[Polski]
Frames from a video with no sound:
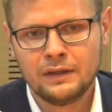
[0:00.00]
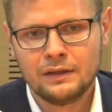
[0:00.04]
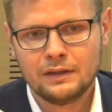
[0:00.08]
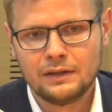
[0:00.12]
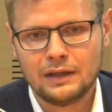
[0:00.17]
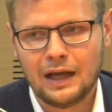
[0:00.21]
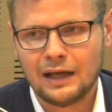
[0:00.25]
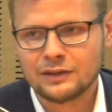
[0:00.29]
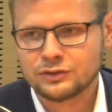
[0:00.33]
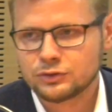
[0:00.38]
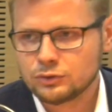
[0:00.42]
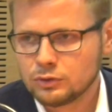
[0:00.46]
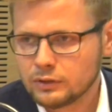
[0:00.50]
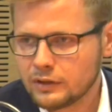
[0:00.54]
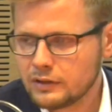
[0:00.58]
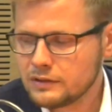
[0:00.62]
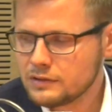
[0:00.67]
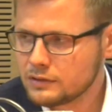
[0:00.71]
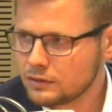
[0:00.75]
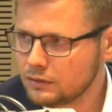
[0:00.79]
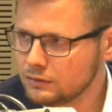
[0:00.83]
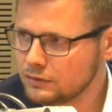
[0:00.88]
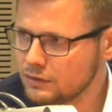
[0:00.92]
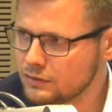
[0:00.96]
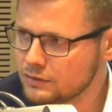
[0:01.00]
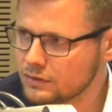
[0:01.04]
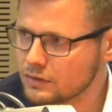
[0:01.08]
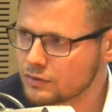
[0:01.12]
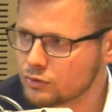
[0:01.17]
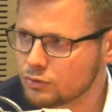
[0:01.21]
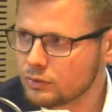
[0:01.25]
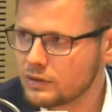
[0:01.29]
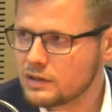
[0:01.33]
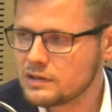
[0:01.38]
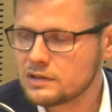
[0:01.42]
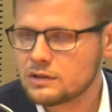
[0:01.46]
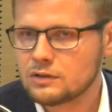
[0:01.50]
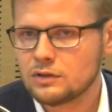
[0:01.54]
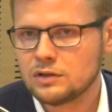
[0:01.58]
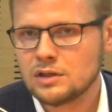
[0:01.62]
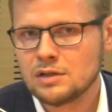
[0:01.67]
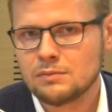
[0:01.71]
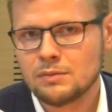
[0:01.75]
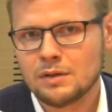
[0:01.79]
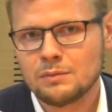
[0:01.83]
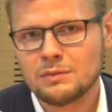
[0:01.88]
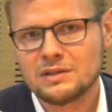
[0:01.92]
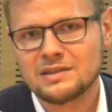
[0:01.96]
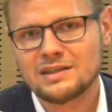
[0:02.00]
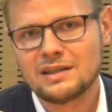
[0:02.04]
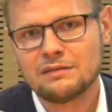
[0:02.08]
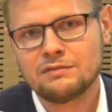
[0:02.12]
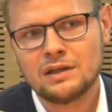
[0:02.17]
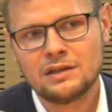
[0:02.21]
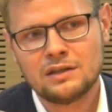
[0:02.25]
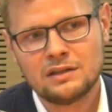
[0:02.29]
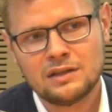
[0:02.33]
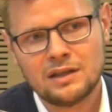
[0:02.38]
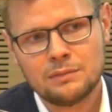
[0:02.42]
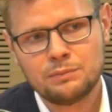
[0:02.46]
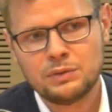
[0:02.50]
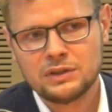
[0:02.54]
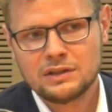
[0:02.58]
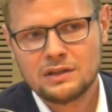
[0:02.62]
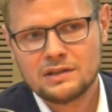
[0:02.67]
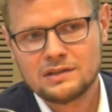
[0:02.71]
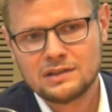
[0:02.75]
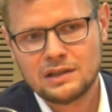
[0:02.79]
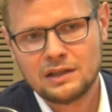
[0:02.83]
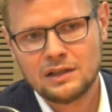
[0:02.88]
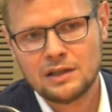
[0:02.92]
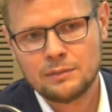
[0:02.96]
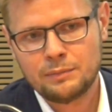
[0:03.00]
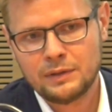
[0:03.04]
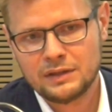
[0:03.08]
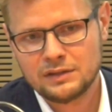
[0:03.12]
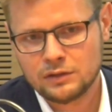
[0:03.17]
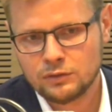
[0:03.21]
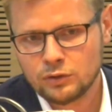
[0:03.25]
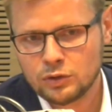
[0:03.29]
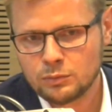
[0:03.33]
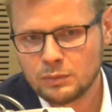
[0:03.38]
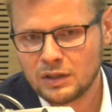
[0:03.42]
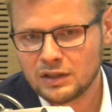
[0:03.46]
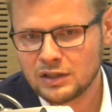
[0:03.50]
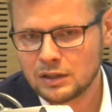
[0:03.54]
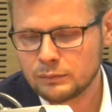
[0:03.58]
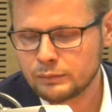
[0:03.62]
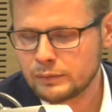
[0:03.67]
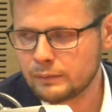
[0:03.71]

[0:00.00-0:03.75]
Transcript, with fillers: E, a z drugiej strony co? Z drugiej strony mamy stawianie na piedestale pana Neumana,